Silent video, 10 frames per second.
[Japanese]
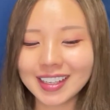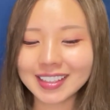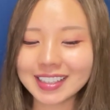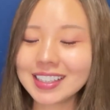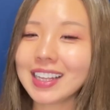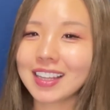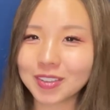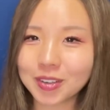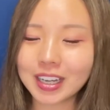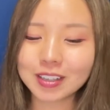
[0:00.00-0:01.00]
近年
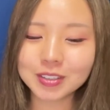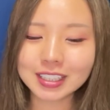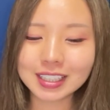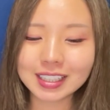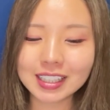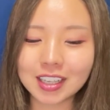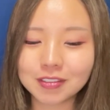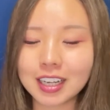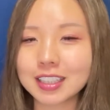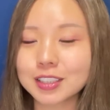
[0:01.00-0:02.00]
の函館記念は、